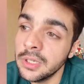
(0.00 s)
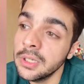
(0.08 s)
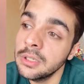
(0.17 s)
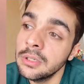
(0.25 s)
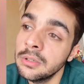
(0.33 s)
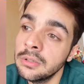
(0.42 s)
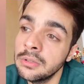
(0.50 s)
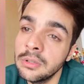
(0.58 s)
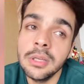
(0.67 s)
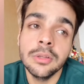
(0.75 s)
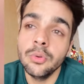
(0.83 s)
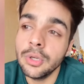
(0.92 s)
है
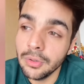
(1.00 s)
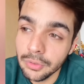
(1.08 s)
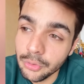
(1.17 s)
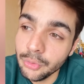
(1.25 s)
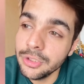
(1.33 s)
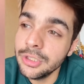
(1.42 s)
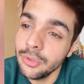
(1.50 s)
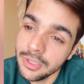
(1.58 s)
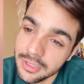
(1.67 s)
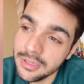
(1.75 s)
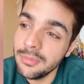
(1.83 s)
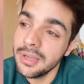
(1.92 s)
अरे तो क्या हुआ दूध ही तो है
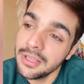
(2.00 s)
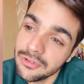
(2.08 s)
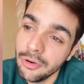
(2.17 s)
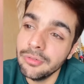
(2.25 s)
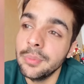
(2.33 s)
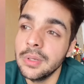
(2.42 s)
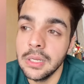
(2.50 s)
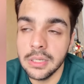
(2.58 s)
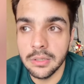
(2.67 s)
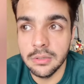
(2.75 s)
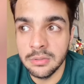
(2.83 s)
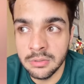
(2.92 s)
दे दे भाई आज कॉफ़ी पी लेंगे